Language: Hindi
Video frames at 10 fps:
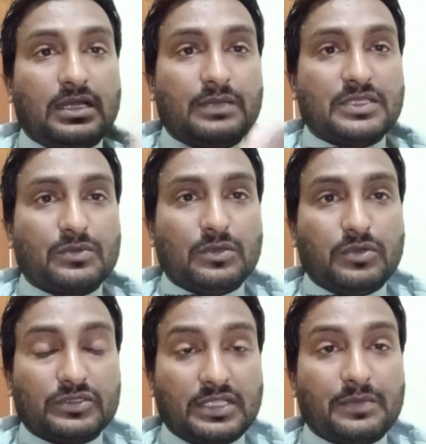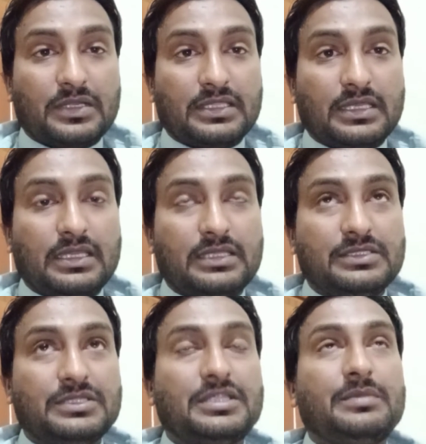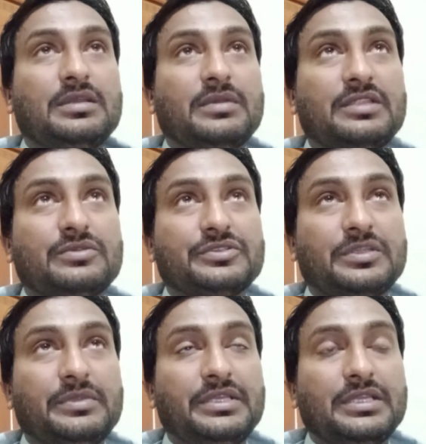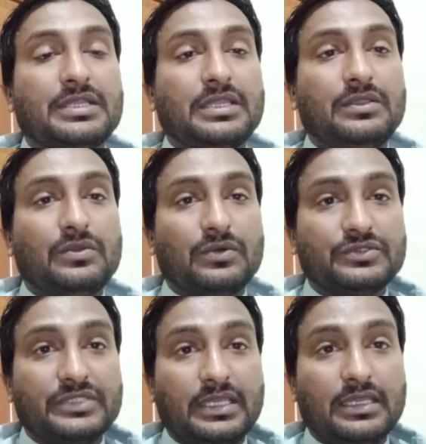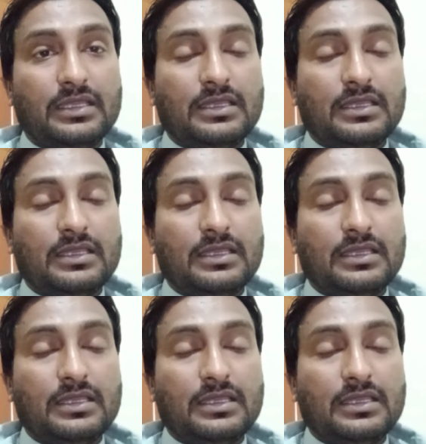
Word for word: हम सबको भुगतना पड़ता है जितने भी हमारे सोशल मीडिया के दोस्त हैं